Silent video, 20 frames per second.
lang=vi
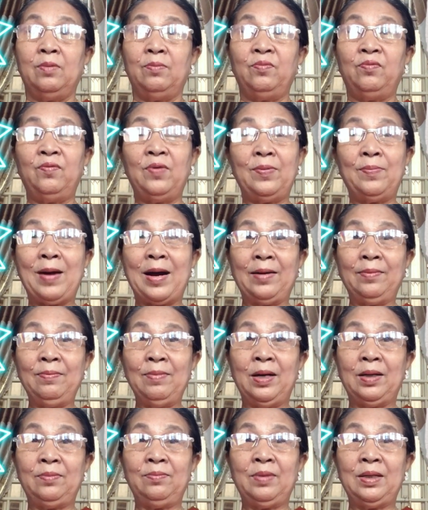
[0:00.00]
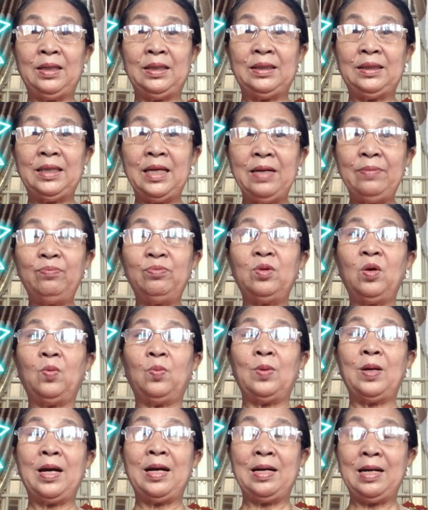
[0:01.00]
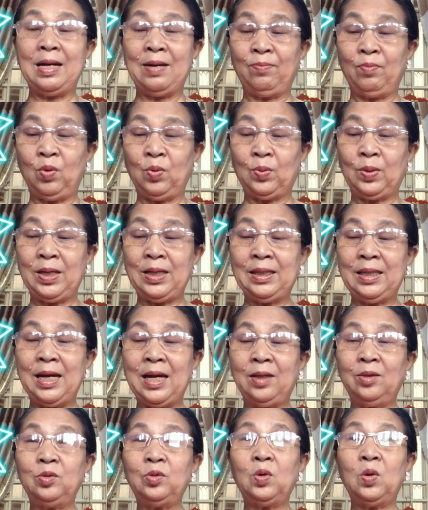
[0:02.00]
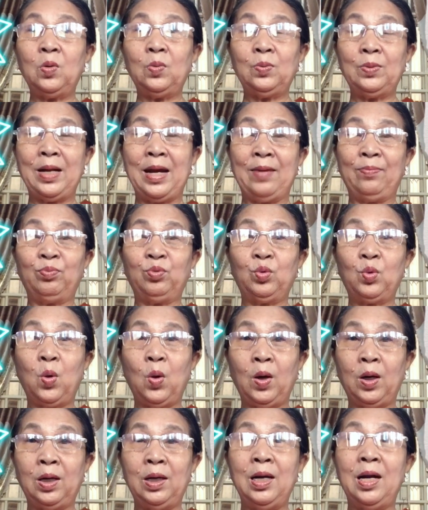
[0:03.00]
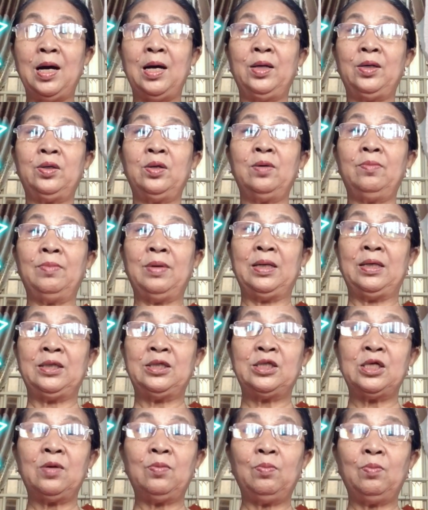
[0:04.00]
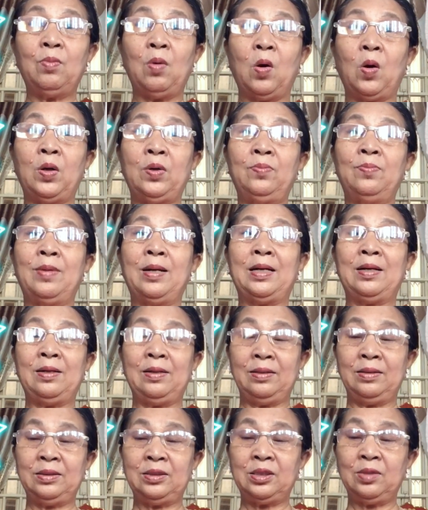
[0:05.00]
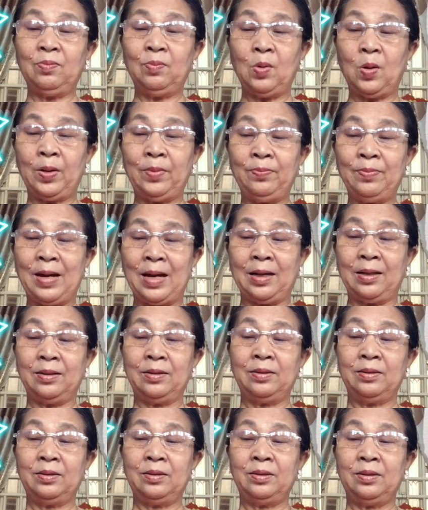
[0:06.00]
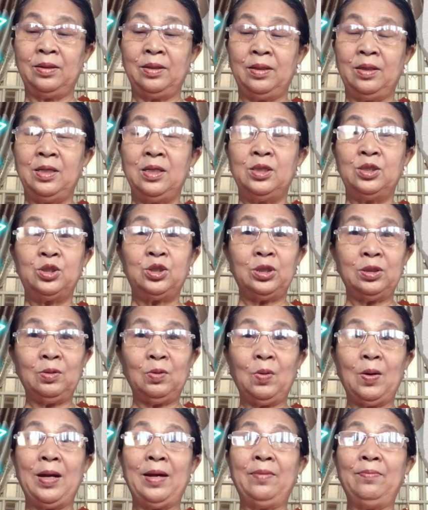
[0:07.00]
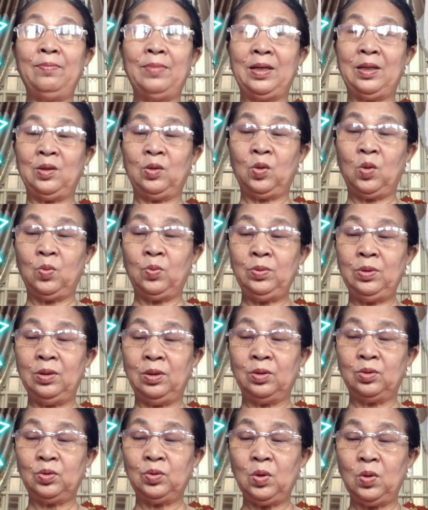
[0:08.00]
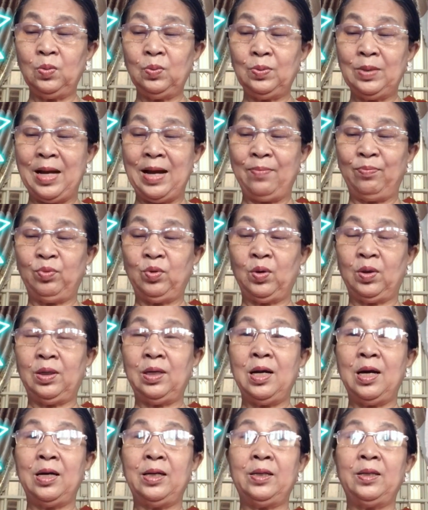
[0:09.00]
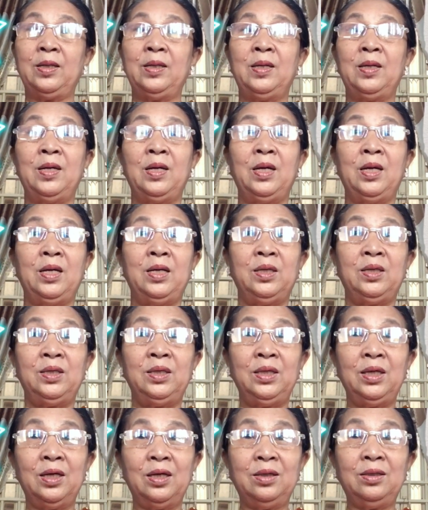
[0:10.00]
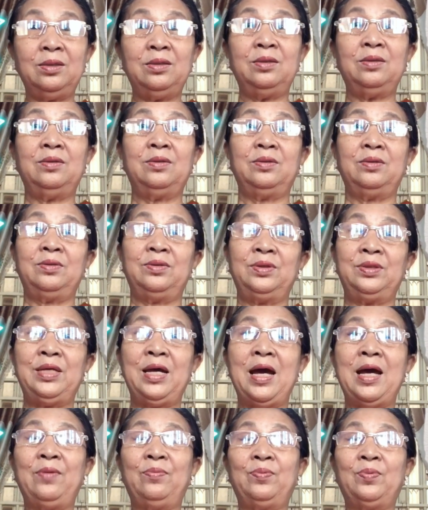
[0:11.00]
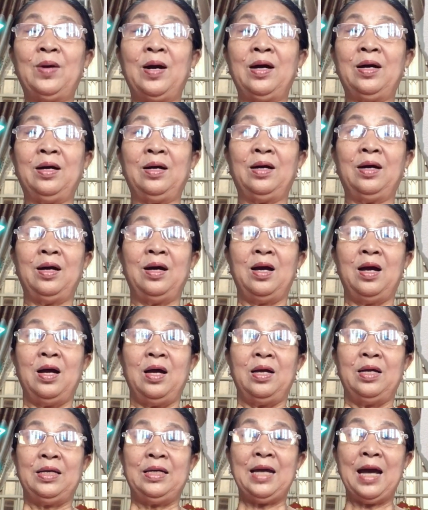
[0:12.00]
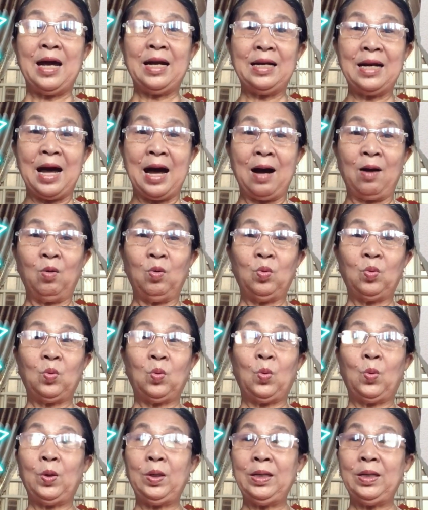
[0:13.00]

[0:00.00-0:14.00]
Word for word: về bản mệnh mình tiếp tục lại là một cái tháng tốt đẹp thuận lợi cho mình trong mọi mảnh trong mọi mặt sức khỏe mình cũng được tốt đẹp thuận lợi nhưng về phần gia đạo của